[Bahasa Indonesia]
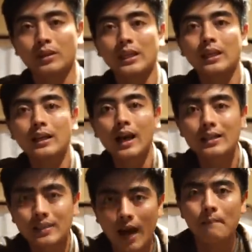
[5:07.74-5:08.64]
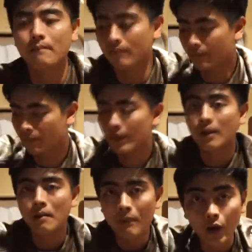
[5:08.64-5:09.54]
3 jam
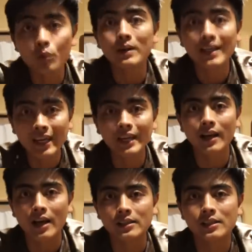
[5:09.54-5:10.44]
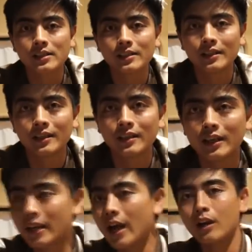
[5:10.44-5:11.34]
baru mendingin guys
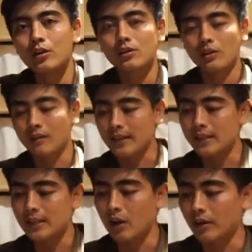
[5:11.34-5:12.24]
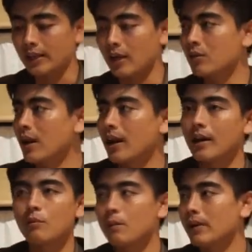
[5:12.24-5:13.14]
jadi harus otomatis kalau kita gunakan
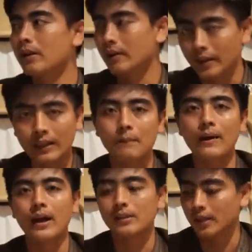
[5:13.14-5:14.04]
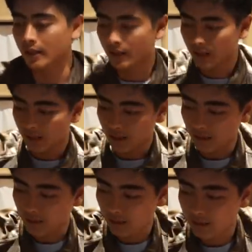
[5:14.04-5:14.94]
mobil kita panasin
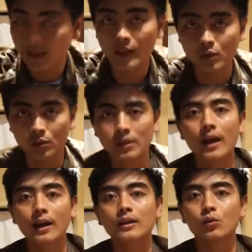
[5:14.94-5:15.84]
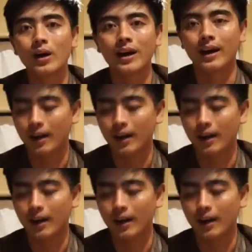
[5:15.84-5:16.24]
uh, dia suhunya akan keluar